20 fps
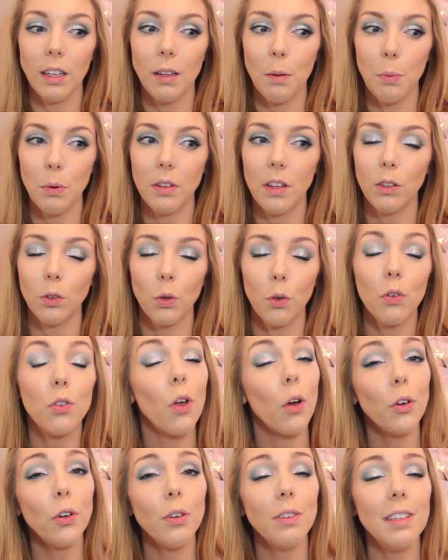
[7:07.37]
a été peut-être
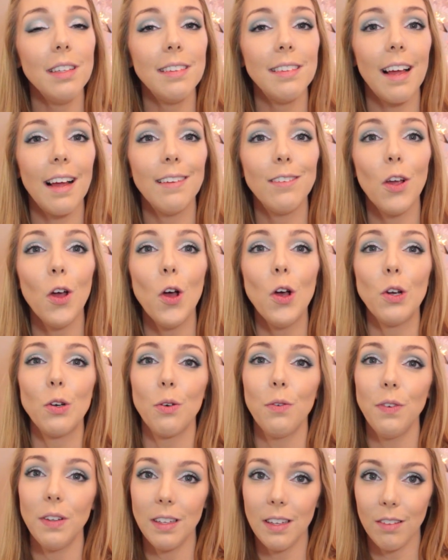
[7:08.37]
sans queue ni tête.
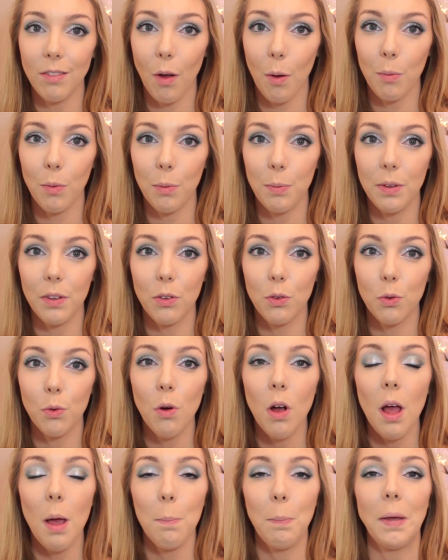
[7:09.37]
Je vous fais d'énormes bisous.